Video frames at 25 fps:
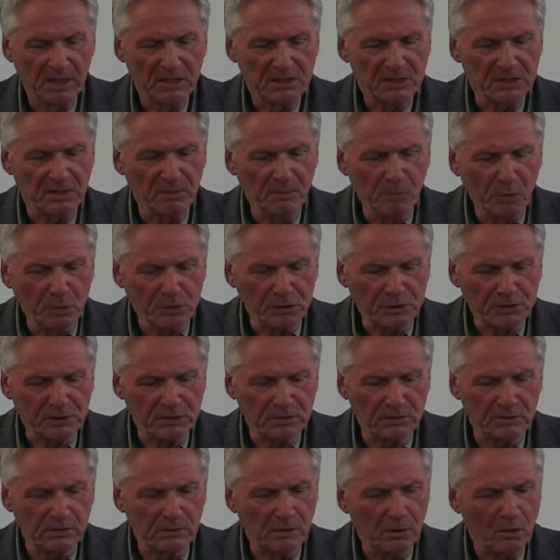Sie
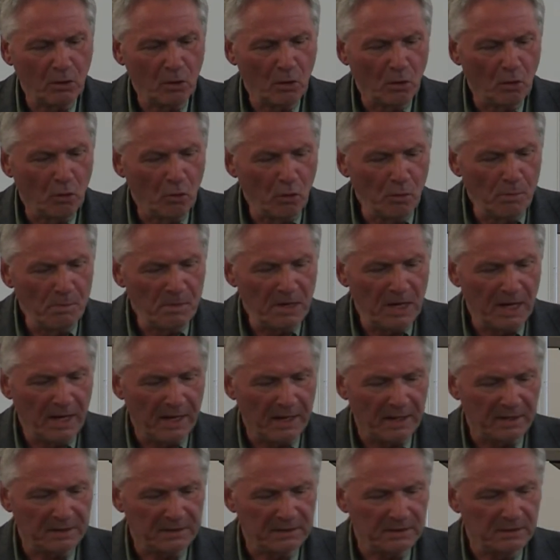müssten
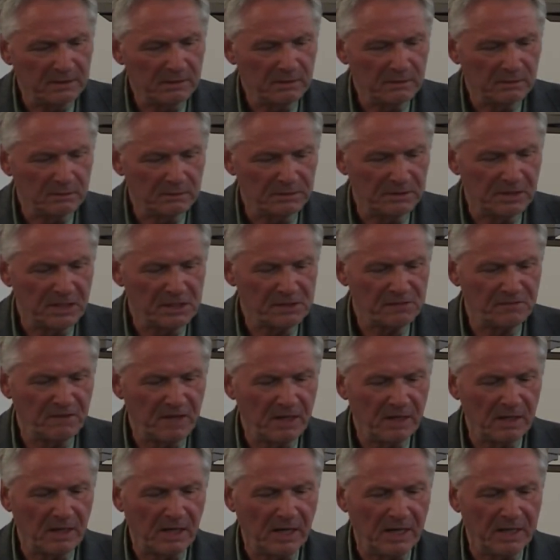umlernen und das
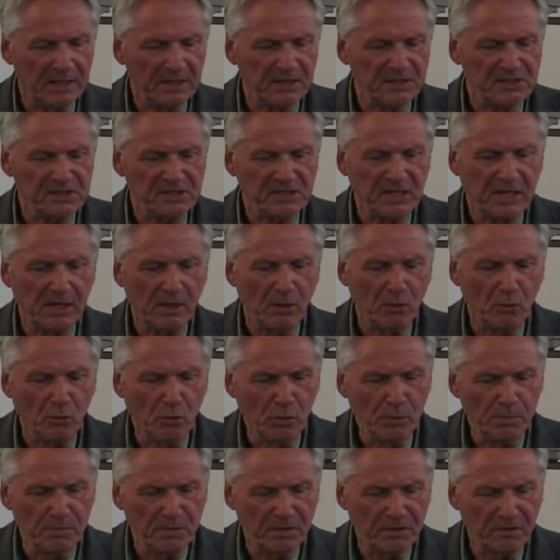wäre eine sehr
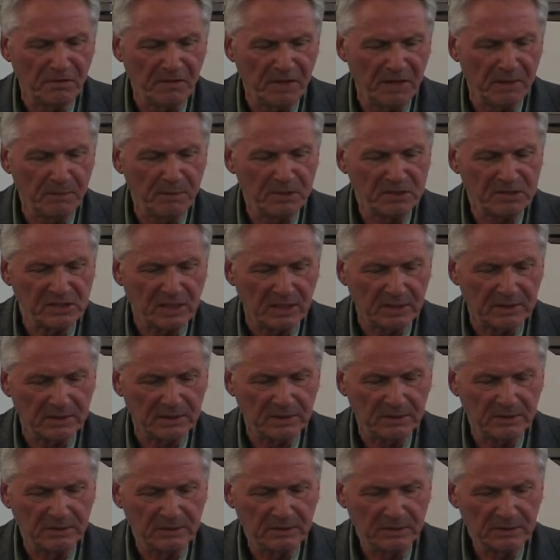unbequeme
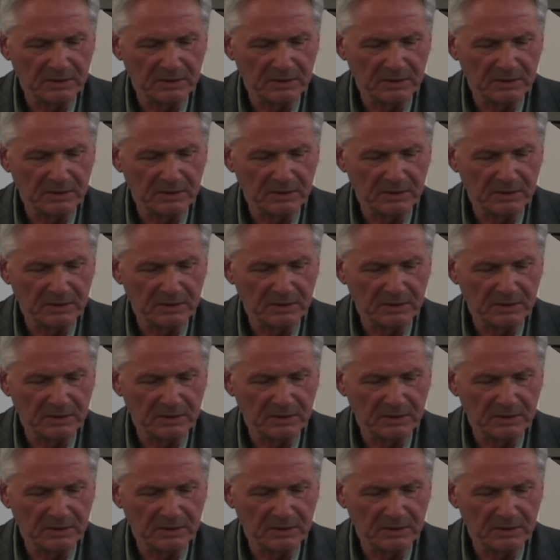Sache.